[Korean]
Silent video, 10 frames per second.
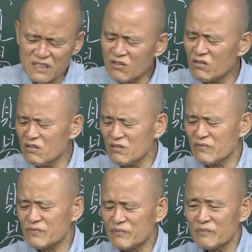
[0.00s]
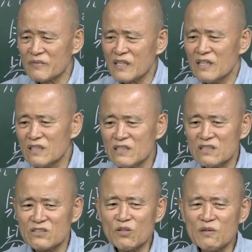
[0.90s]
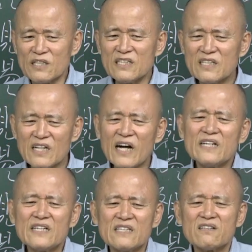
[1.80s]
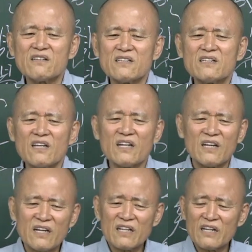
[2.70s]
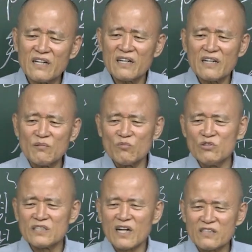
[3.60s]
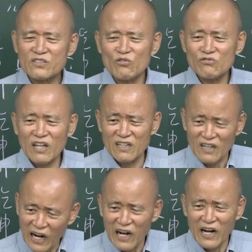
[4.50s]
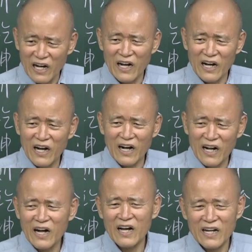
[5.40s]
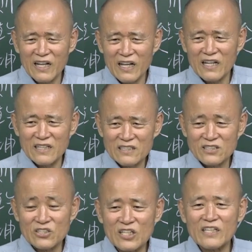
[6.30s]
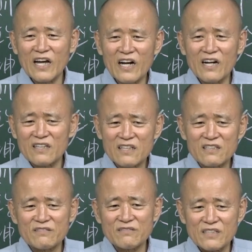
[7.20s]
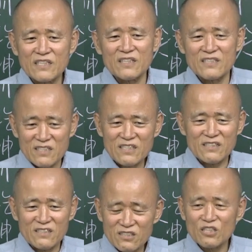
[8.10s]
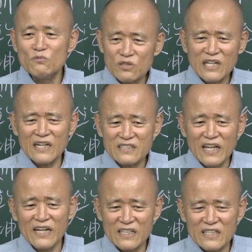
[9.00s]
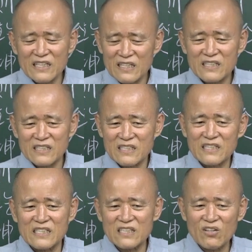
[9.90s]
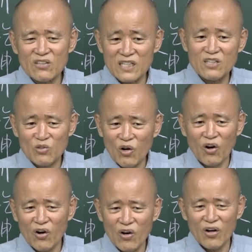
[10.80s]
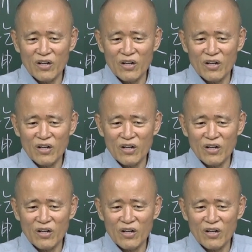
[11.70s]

이거는 정말 인간이 이렇게 문장을 써도 되는가? 아, 진짜 내가 이 스무 살 때 이 이걸 읽고